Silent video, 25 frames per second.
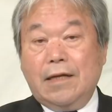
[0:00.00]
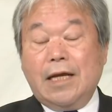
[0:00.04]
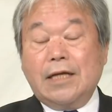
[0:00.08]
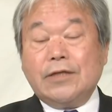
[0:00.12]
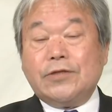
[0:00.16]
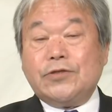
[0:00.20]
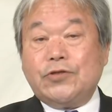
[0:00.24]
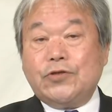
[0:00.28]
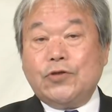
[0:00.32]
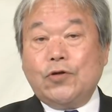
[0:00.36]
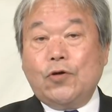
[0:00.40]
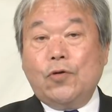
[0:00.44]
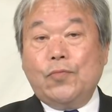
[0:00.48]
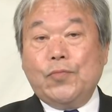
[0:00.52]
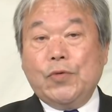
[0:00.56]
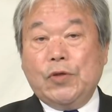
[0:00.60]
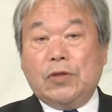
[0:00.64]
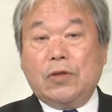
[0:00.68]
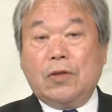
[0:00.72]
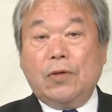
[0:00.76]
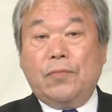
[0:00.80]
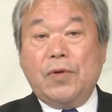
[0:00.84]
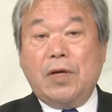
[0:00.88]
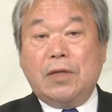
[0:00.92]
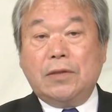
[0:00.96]
拉致を
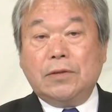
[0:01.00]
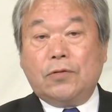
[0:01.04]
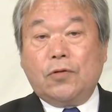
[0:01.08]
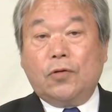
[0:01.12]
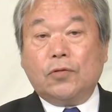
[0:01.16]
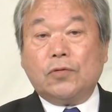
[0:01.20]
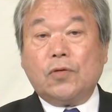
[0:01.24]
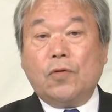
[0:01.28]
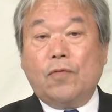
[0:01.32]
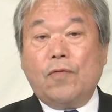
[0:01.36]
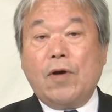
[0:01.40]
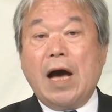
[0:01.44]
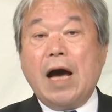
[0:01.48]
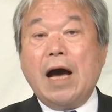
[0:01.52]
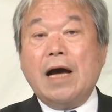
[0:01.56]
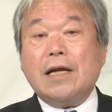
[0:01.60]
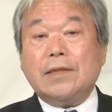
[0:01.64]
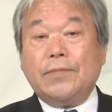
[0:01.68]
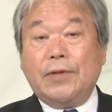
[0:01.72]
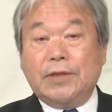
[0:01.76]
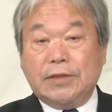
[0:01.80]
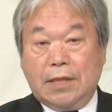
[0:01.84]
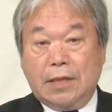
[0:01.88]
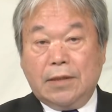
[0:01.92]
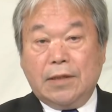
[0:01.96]
認めることはあ
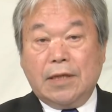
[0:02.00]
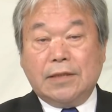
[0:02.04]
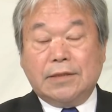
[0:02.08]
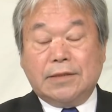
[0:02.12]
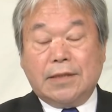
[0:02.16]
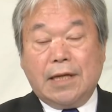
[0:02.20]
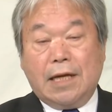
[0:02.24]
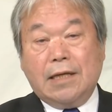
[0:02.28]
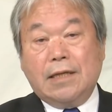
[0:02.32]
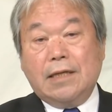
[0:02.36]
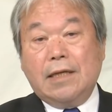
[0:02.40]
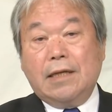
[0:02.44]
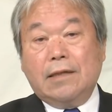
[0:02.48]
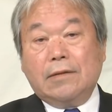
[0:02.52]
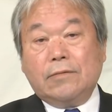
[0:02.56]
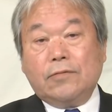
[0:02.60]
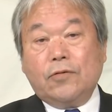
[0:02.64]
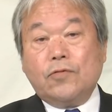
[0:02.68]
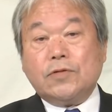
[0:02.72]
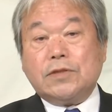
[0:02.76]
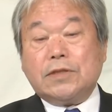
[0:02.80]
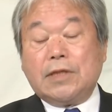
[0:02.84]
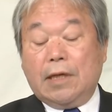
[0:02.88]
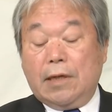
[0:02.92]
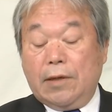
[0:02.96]
りませんでした
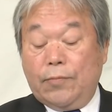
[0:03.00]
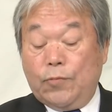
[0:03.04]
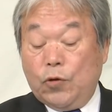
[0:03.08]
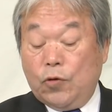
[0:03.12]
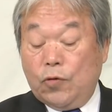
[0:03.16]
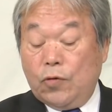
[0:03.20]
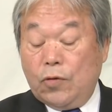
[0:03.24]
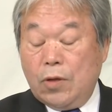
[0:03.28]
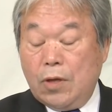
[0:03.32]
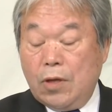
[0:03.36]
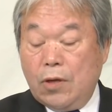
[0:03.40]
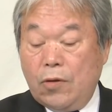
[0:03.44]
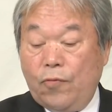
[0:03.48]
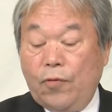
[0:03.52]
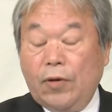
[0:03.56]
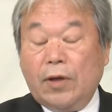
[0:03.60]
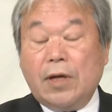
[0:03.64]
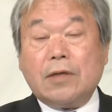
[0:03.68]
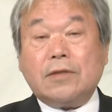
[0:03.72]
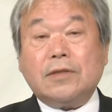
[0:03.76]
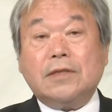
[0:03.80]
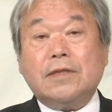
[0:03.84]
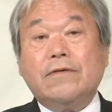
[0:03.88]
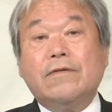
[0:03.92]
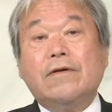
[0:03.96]
当時からも我
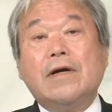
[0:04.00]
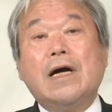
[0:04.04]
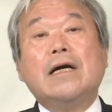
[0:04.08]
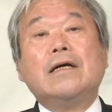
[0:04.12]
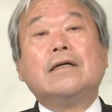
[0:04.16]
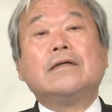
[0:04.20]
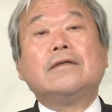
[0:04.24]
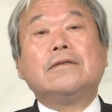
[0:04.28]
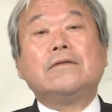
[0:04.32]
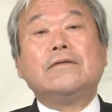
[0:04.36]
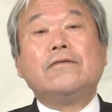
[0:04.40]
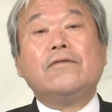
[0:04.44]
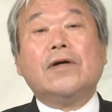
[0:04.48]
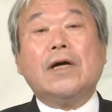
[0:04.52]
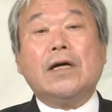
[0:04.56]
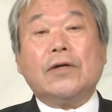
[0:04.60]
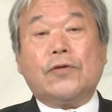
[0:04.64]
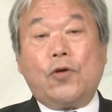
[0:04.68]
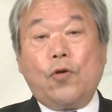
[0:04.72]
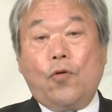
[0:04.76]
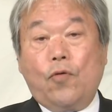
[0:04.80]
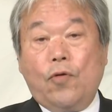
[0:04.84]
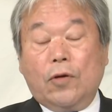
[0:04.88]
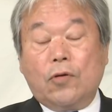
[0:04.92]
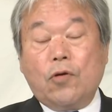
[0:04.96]
が国は我が
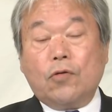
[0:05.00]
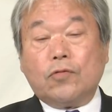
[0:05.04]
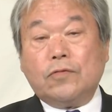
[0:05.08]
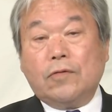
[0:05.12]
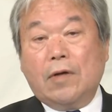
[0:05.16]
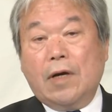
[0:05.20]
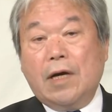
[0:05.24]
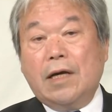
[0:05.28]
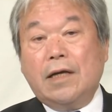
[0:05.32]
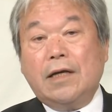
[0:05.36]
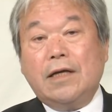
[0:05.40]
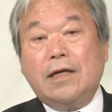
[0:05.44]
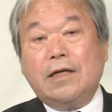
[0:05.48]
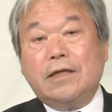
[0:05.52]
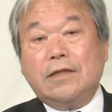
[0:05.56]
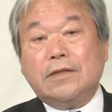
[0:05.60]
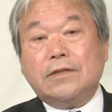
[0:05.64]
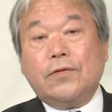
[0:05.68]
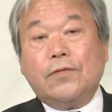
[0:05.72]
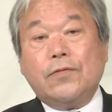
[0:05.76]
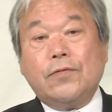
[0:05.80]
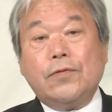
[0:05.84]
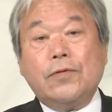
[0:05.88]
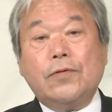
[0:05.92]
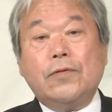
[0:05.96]
共和国は
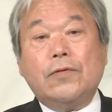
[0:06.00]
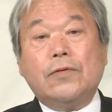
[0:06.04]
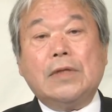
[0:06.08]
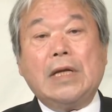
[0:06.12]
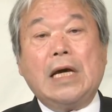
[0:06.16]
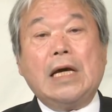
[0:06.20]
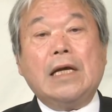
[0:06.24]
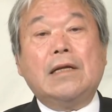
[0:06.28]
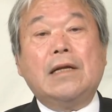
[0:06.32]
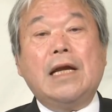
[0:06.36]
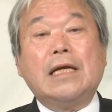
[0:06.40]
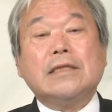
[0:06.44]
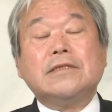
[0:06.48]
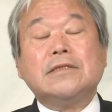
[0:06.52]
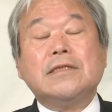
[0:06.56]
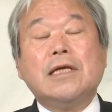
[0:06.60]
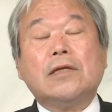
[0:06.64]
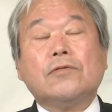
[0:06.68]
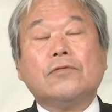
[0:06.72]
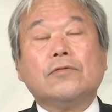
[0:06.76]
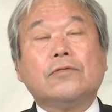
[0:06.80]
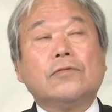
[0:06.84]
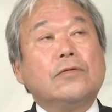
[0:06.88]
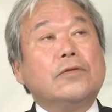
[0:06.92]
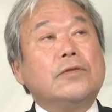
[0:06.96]
そのような拉致
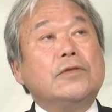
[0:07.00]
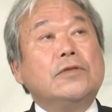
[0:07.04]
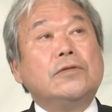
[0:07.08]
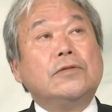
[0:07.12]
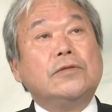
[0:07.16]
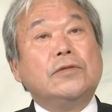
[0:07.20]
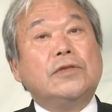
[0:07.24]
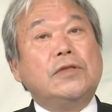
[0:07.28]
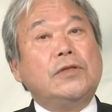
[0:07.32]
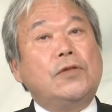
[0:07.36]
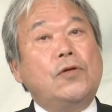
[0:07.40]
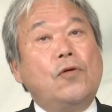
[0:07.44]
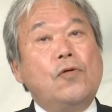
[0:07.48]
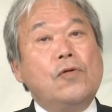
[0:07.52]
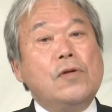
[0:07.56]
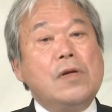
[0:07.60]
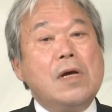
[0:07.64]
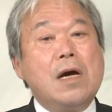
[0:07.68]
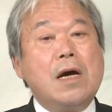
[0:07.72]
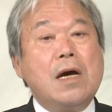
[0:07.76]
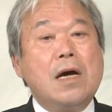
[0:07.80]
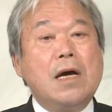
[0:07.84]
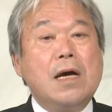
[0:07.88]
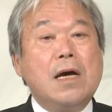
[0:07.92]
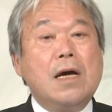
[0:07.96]
などという非道
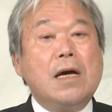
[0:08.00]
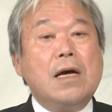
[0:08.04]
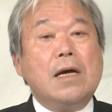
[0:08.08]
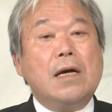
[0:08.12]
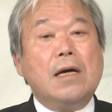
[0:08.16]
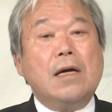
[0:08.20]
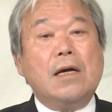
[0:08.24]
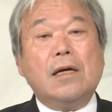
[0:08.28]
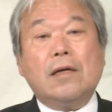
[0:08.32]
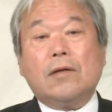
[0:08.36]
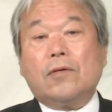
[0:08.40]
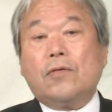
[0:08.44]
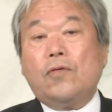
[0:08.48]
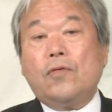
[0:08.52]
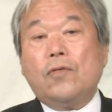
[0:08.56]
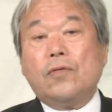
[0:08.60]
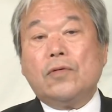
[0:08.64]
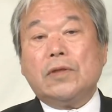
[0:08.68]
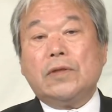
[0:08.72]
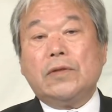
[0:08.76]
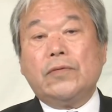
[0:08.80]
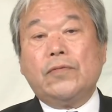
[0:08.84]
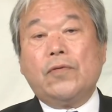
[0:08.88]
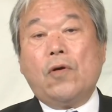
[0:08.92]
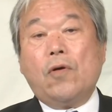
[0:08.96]
な
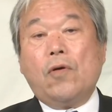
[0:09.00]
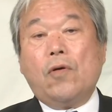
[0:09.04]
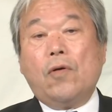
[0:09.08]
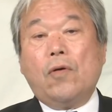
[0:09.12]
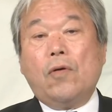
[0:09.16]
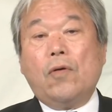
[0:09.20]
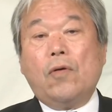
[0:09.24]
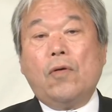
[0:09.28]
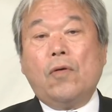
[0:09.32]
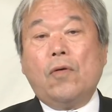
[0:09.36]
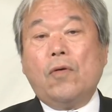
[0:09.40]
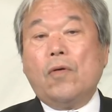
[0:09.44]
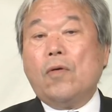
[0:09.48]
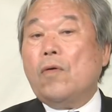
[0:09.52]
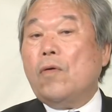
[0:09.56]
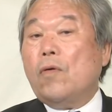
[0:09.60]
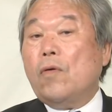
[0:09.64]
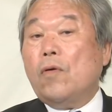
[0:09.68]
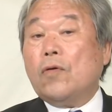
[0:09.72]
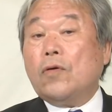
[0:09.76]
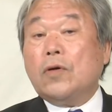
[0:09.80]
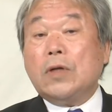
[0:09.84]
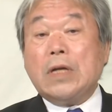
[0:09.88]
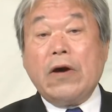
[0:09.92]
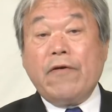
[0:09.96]
行為を
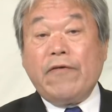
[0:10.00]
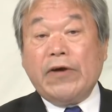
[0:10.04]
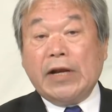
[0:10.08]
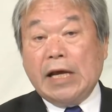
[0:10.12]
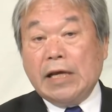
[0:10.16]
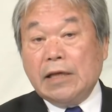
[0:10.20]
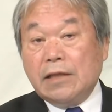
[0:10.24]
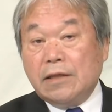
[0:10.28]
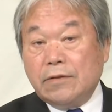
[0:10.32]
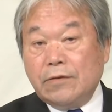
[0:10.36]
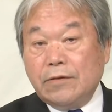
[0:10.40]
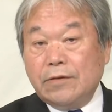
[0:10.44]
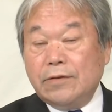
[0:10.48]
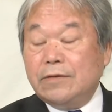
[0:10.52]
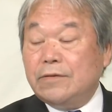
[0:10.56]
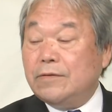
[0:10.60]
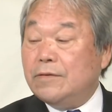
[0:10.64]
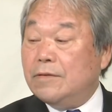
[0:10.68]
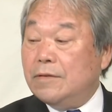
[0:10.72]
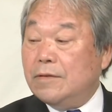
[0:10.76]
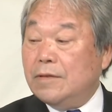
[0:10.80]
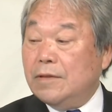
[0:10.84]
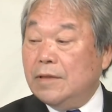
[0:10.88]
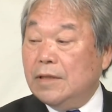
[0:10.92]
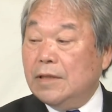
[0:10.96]
行わないという
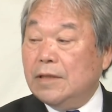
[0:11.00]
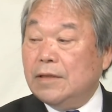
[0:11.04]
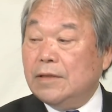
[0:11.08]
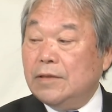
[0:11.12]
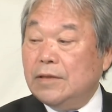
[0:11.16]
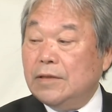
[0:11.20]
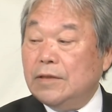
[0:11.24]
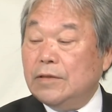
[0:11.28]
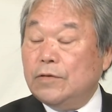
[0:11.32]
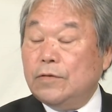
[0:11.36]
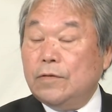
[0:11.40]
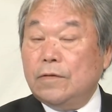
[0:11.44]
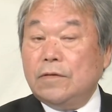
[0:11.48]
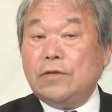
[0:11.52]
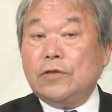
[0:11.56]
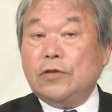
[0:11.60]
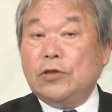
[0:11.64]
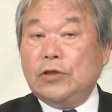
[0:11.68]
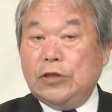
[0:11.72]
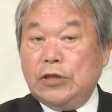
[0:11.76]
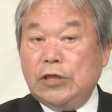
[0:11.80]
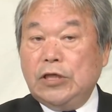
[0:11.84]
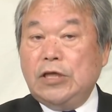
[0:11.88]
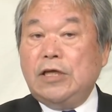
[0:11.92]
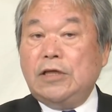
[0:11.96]
ふうに
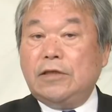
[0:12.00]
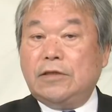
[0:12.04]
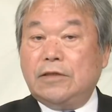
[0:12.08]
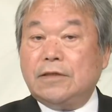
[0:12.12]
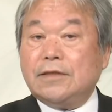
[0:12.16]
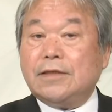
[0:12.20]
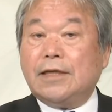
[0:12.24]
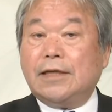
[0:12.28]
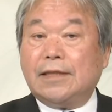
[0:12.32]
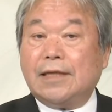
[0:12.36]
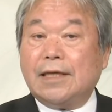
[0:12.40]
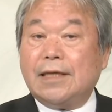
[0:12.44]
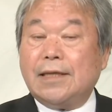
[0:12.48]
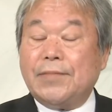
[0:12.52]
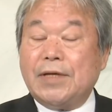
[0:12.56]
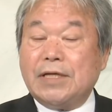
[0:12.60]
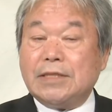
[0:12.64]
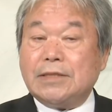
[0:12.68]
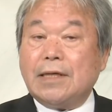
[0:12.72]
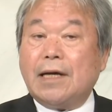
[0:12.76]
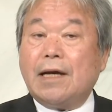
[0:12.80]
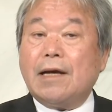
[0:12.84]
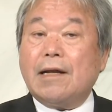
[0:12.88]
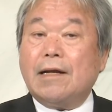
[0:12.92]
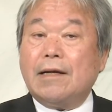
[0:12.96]
言い続けていま
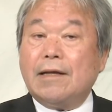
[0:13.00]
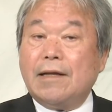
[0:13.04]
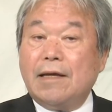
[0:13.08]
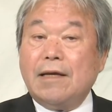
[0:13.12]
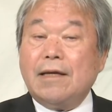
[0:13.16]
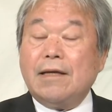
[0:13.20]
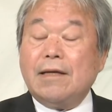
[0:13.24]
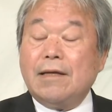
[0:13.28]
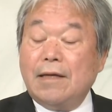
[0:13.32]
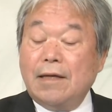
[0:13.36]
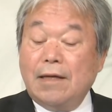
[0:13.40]
したからね